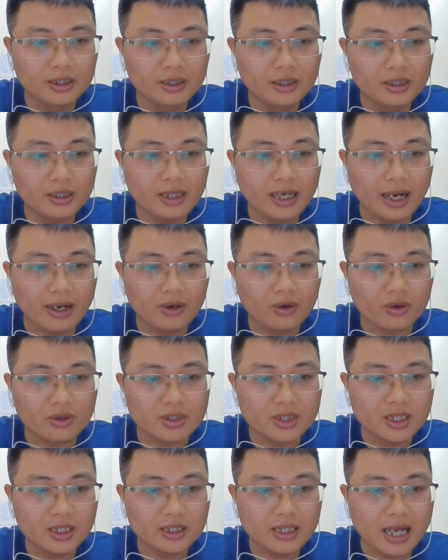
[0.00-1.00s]
ngươi lại
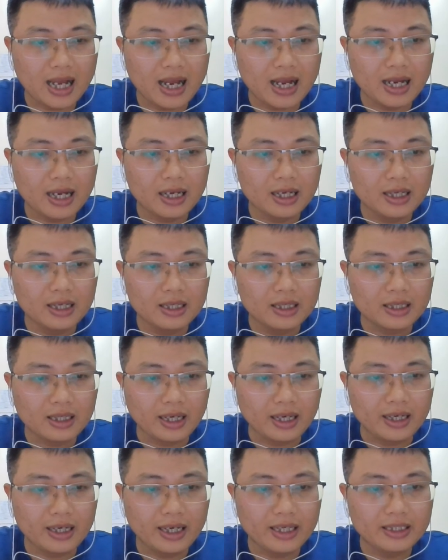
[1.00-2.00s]
còn giết ta,
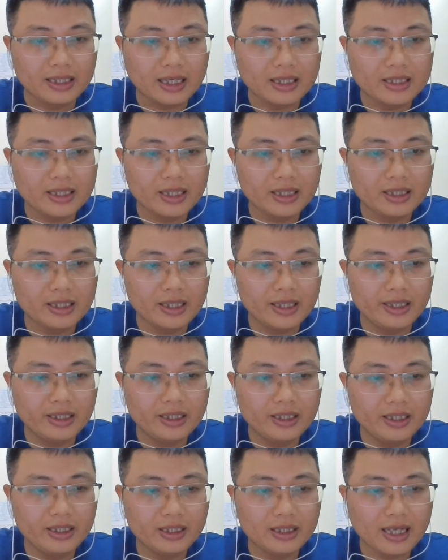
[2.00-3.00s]
ngày nay ta chết
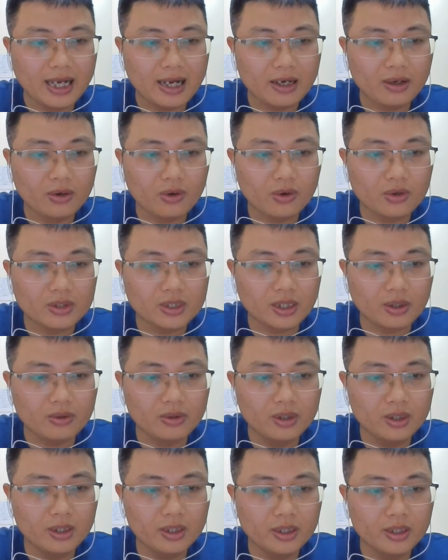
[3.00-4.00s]
đến khi thác con cháu
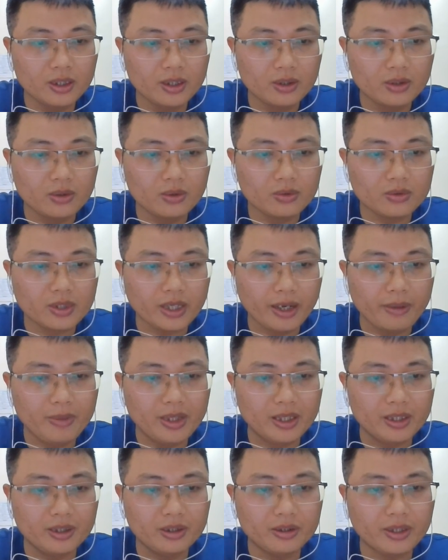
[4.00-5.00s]
ngươi cũng sẽ
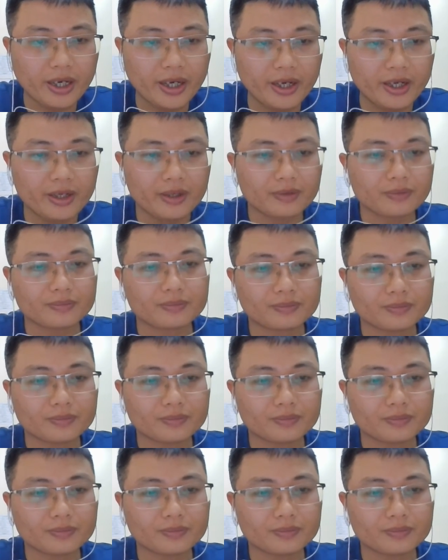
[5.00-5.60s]
bị như thế.